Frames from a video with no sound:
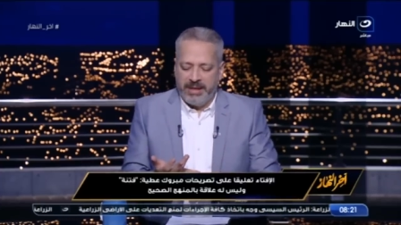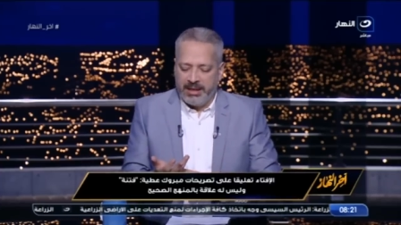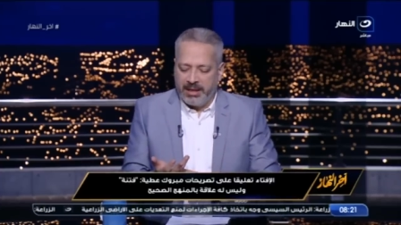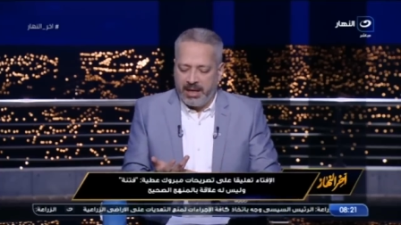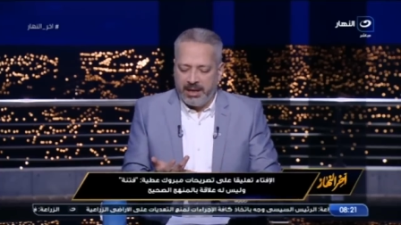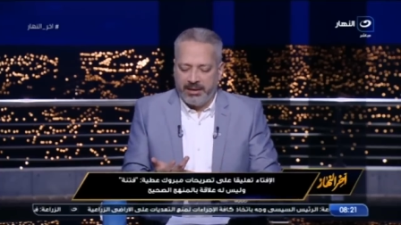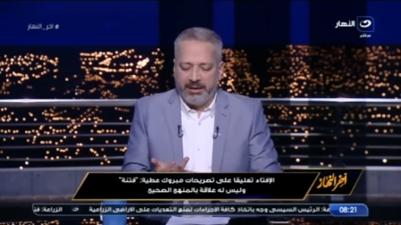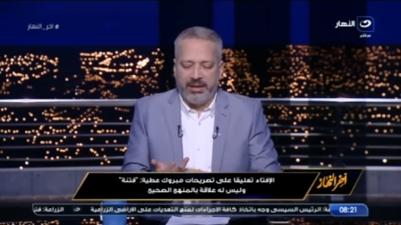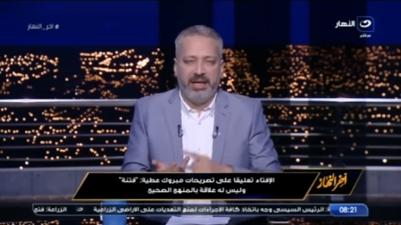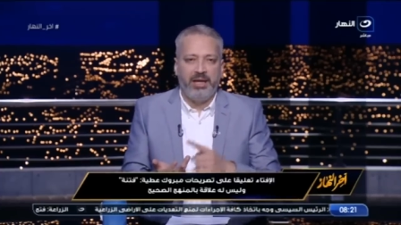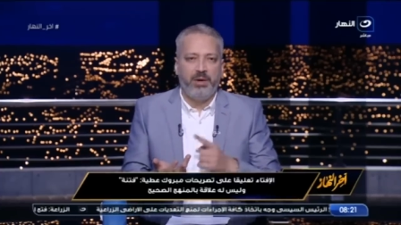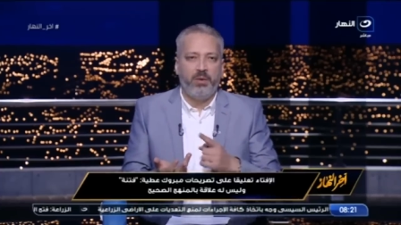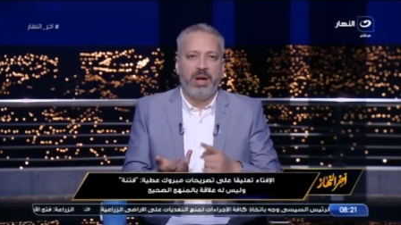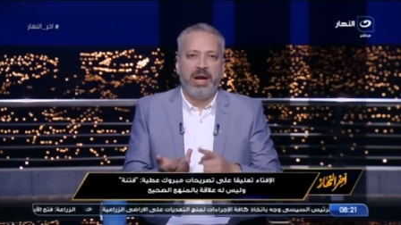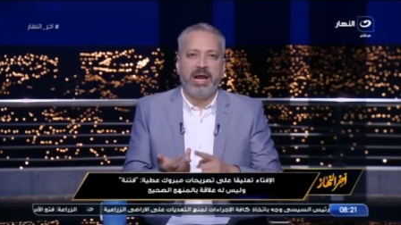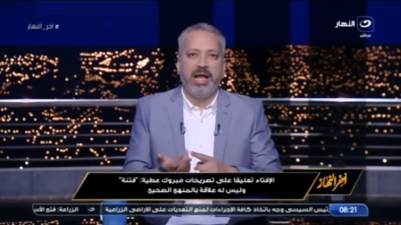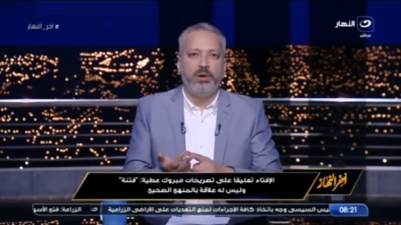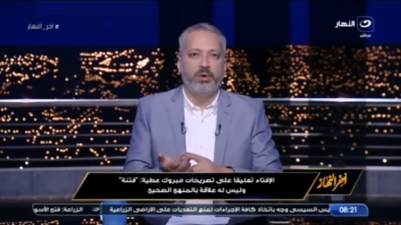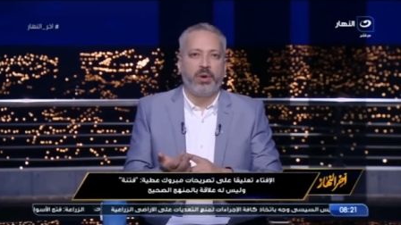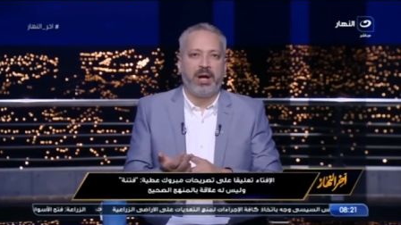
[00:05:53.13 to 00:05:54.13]
من قدري
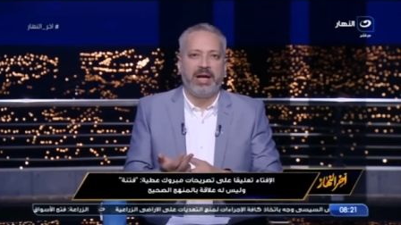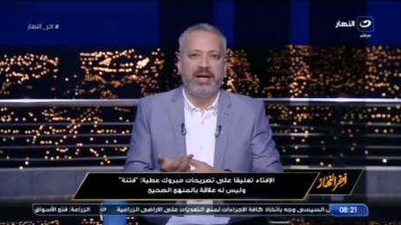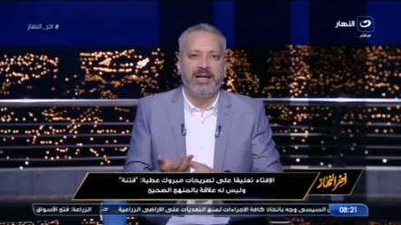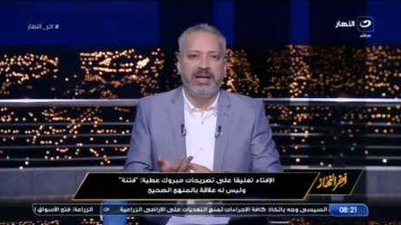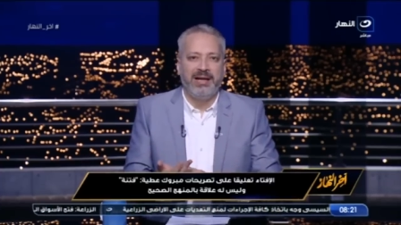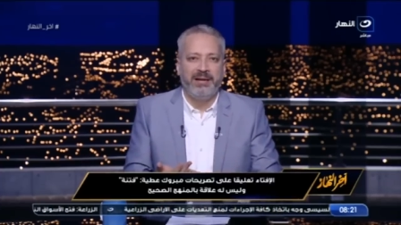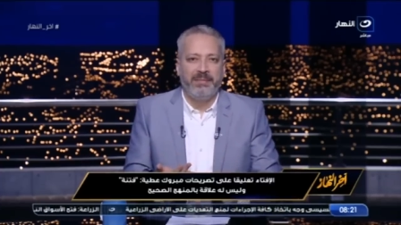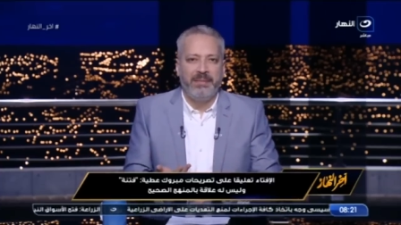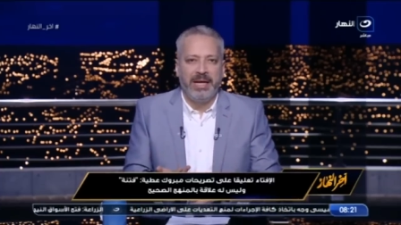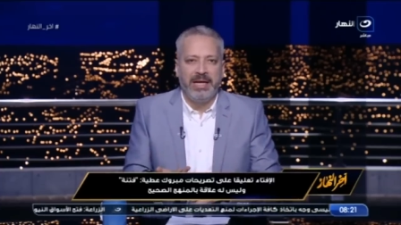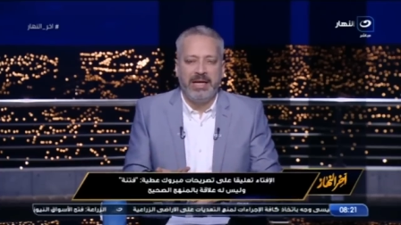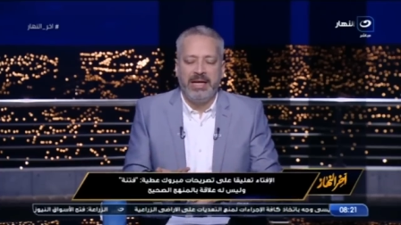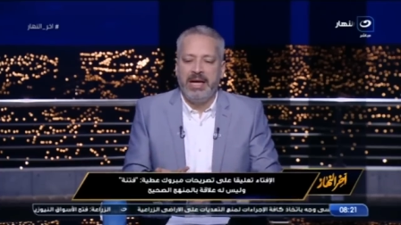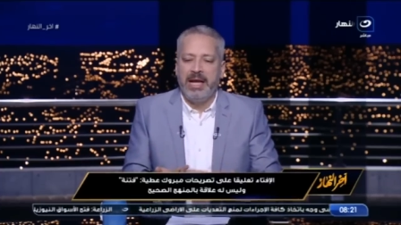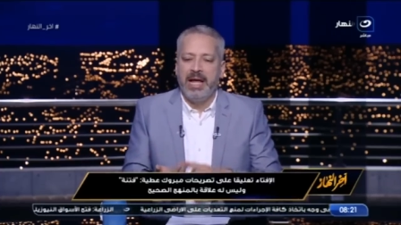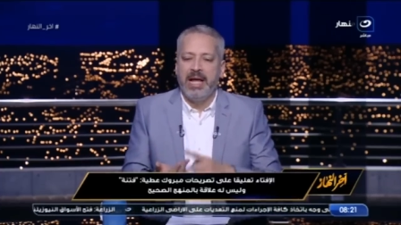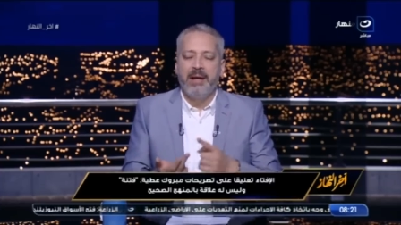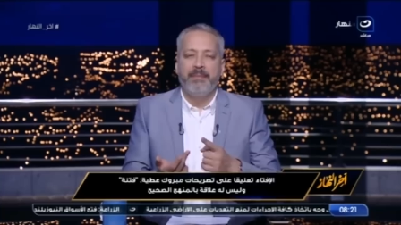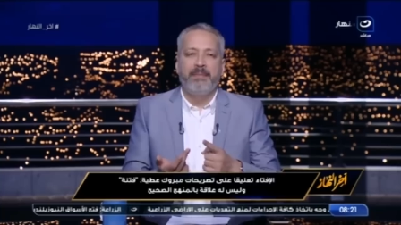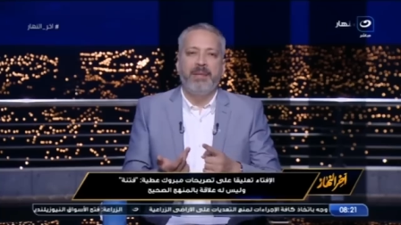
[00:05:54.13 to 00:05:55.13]
ولا يقلل
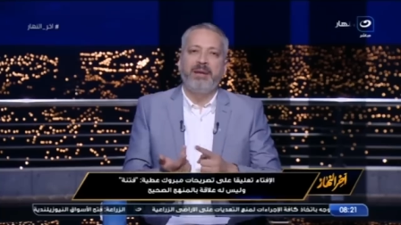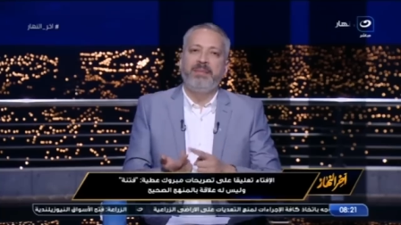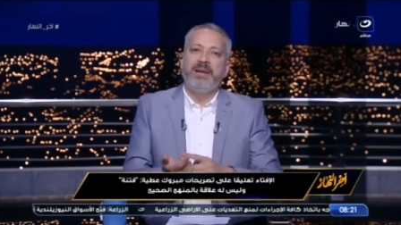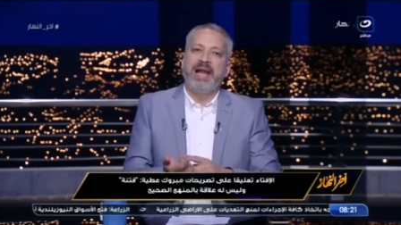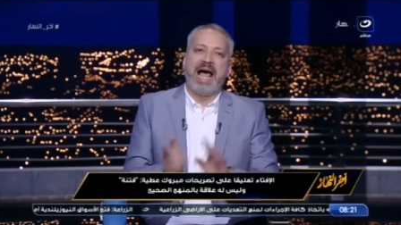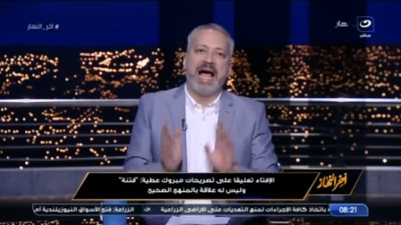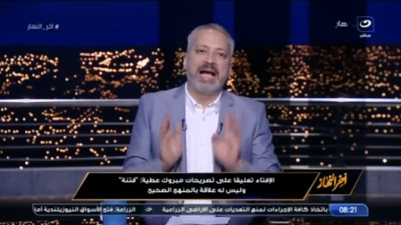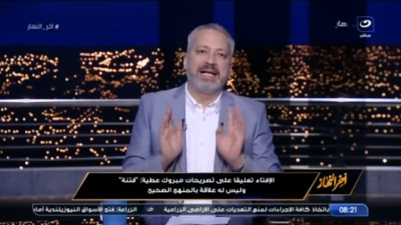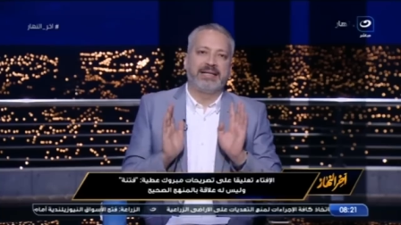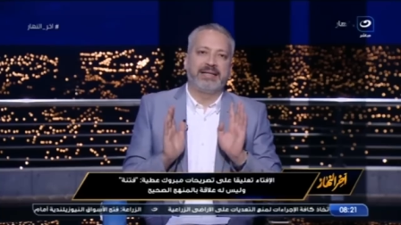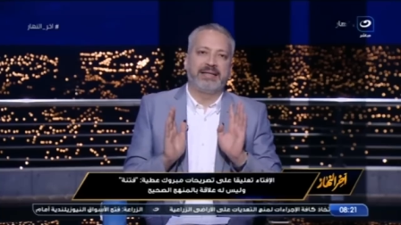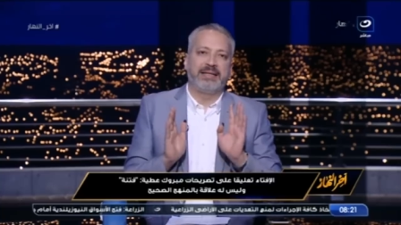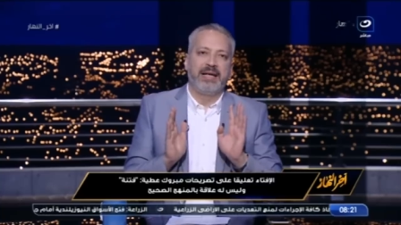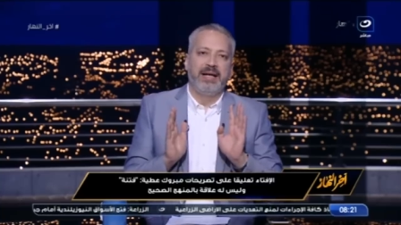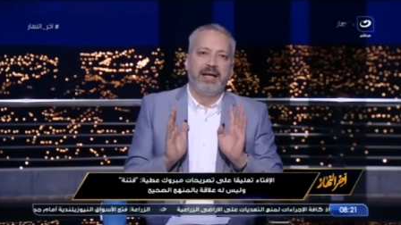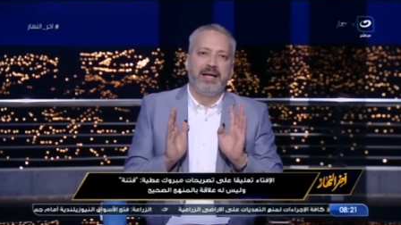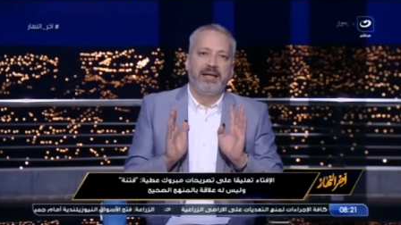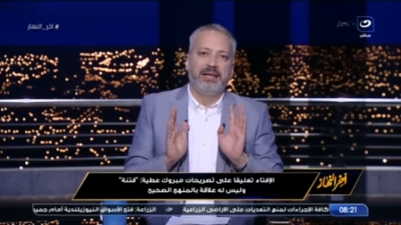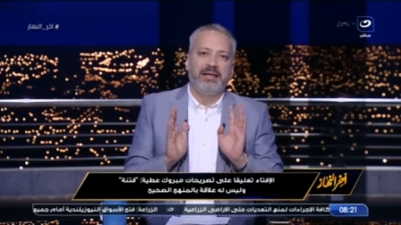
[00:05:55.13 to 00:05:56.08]
مني بل بالعكس